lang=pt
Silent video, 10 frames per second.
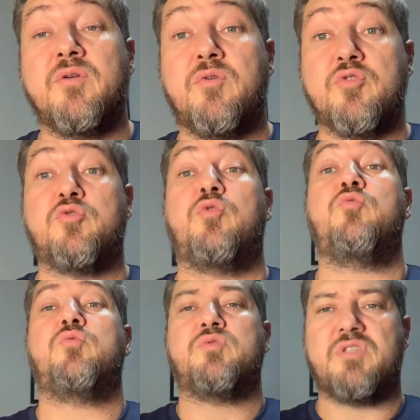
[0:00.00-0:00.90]
Eu
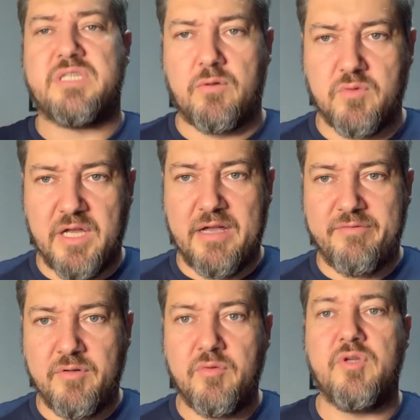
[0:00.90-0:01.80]
estou
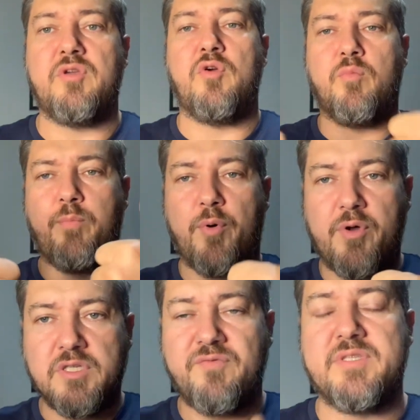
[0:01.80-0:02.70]
saudável e que eu
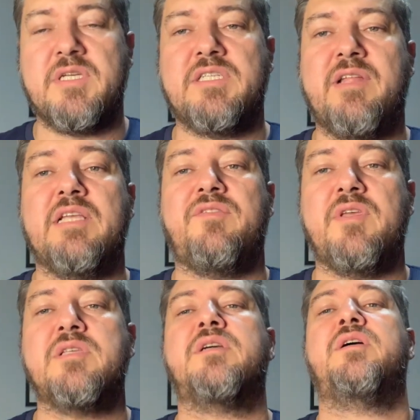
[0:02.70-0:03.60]
posso fazer atividade
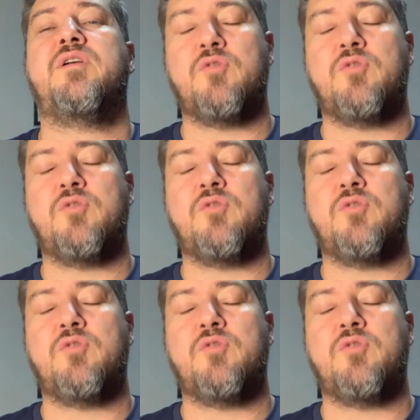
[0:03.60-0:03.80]
física